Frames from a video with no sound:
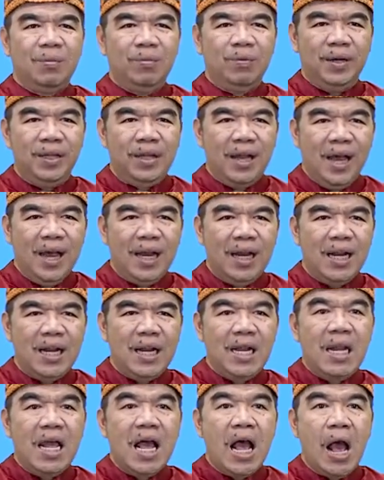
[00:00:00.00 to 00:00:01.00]
Kemudian
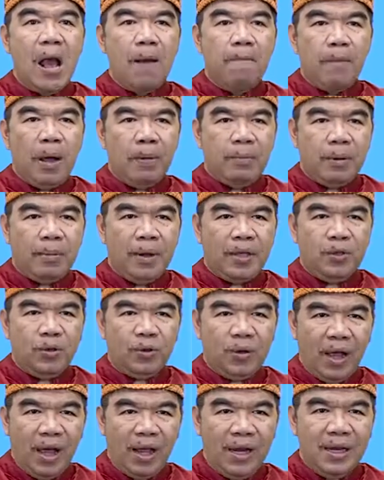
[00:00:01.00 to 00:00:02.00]
Bapak
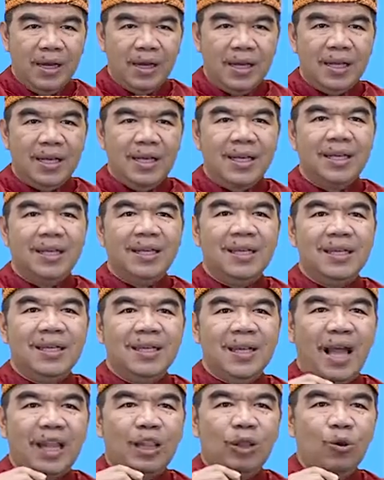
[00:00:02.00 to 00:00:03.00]
masukkan
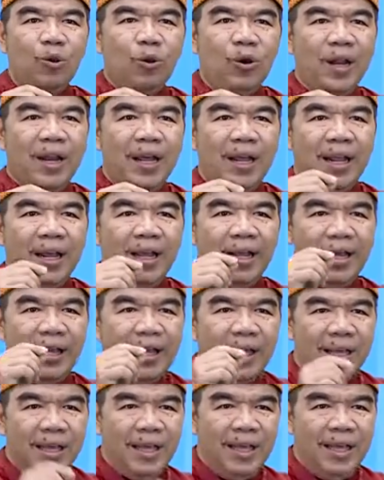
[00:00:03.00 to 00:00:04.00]
satu kelereng
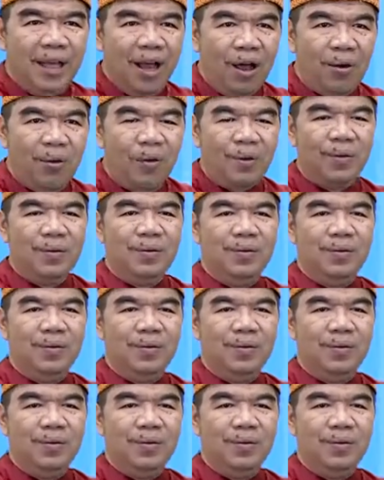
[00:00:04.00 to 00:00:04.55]
hijau.